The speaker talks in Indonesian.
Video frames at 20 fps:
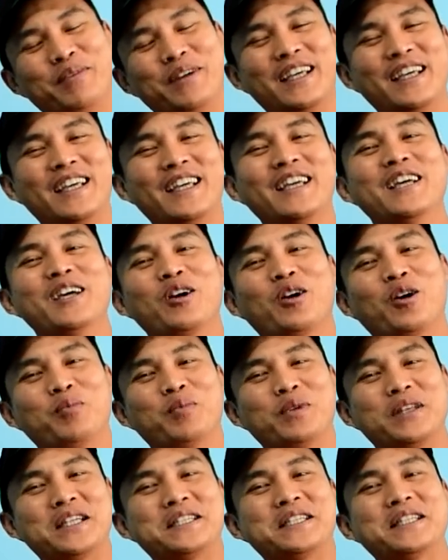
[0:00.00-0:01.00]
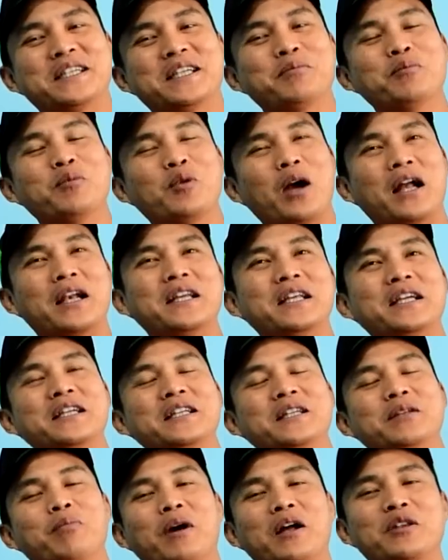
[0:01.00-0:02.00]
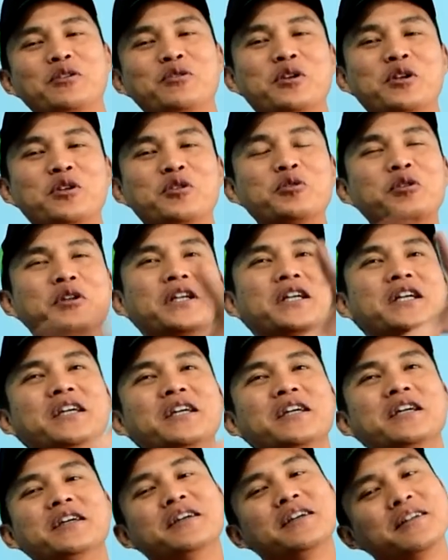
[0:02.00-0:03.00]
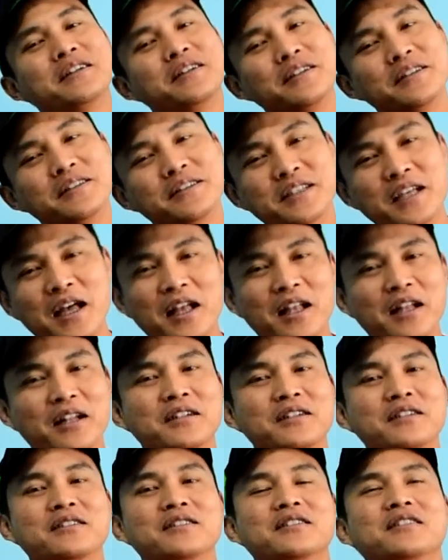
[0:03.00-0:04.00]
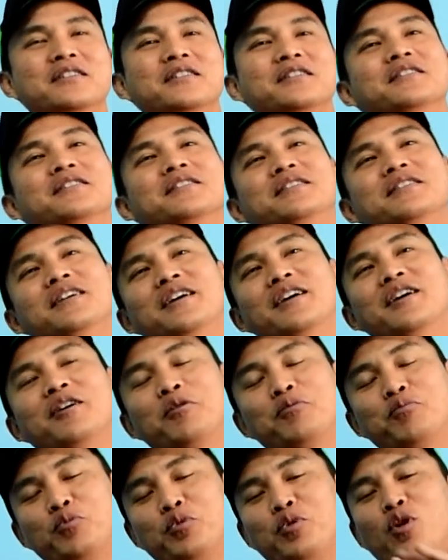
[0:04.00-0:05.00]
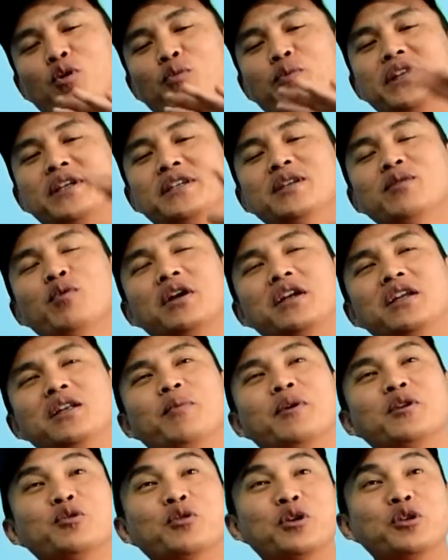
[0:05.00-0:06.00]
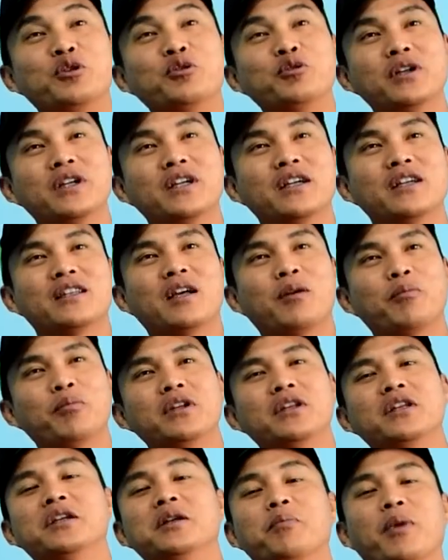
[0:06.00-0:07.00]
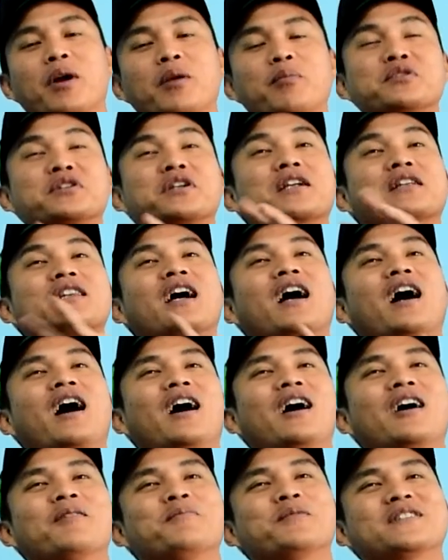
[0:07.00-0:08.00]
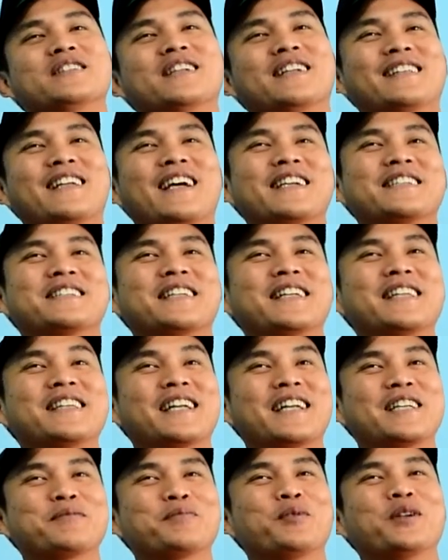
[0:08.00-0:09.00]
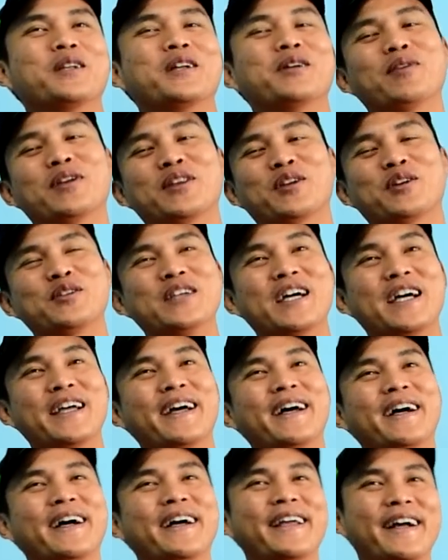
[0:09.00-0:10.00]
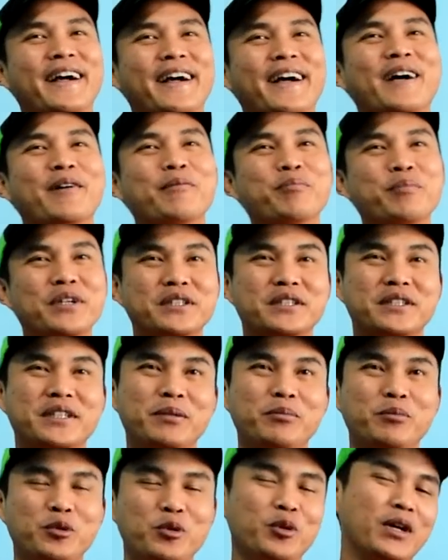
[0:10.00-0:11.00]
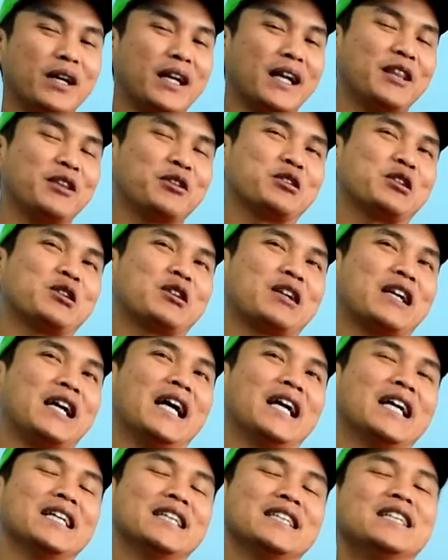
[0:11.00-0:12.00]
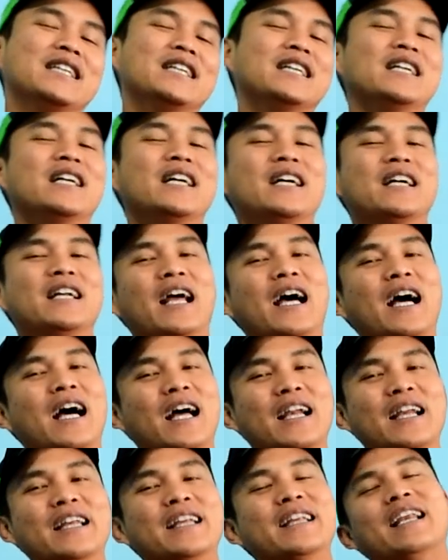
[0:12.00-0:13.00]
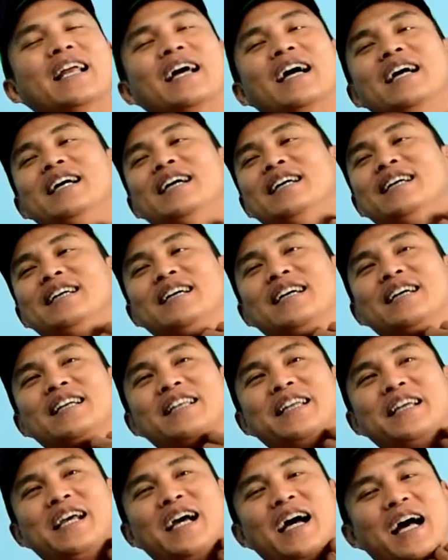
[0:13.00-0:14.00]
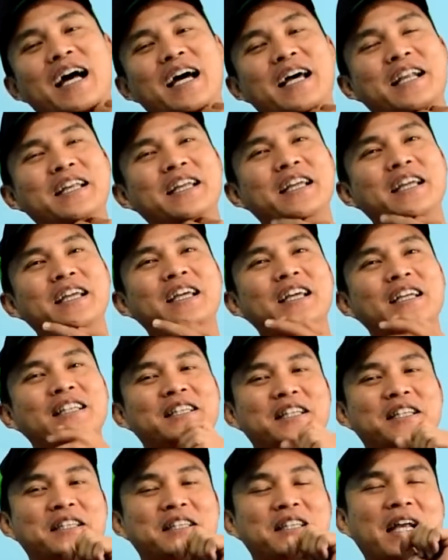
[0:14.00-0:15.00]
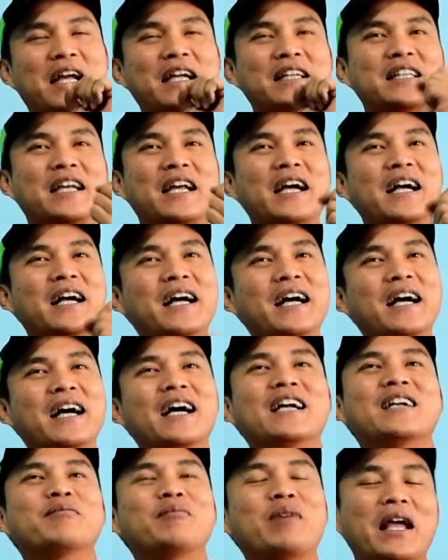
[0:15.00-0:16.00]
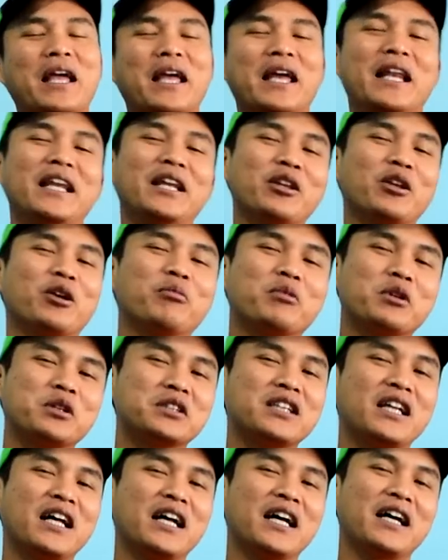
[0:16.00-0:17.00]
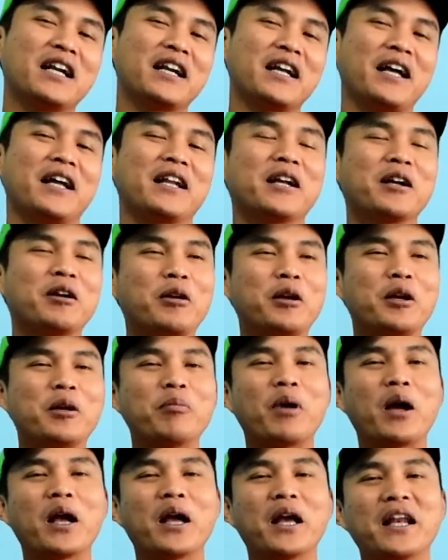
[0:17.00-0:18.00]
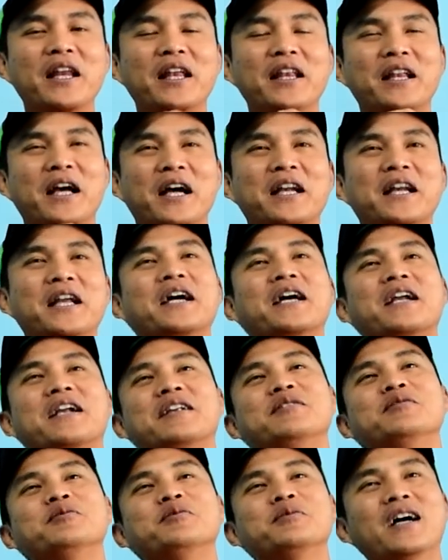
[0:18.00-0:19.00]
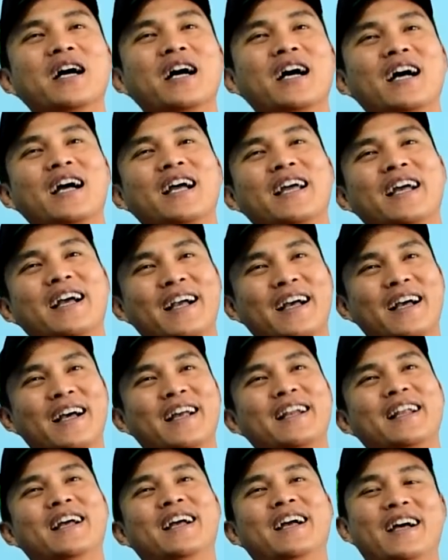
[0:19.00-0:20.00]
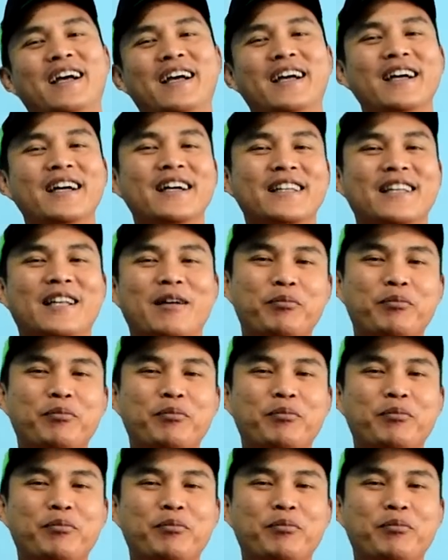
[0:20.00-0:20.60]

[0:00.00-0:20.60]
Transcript: Tapi kompetisinya bukan di depan juri-juri. Sal, Iya, yeah, kompetisi bukan di depan juri-juri, tapi di depan peserta. Peserta Street Race Polda Metro Jaya yang hampir 1.200 orang. Dan inilah tiga hari teriak-teriakan, manggilin nomor star, kadang udah dipanggilin nggak denger juga, ya kan. Terus